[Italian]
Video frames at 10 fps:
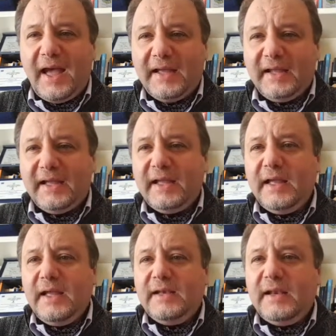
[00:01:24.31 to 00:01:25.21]

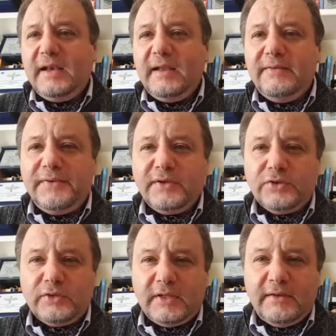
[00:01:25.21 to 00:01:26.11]
anche nelle
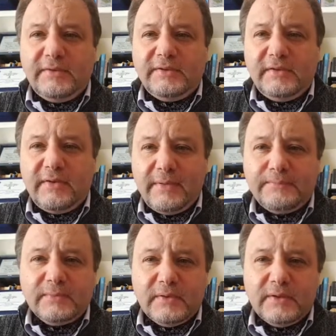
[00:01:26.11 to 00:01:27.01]
fiction televisive
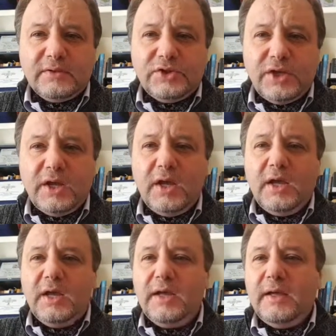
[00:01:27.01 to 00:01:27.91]
mh, ci
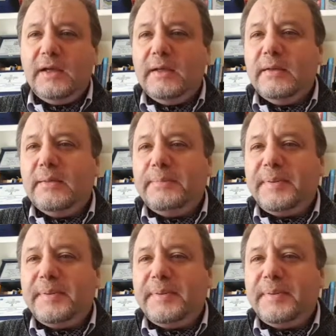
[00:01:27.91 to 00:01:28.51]
eh,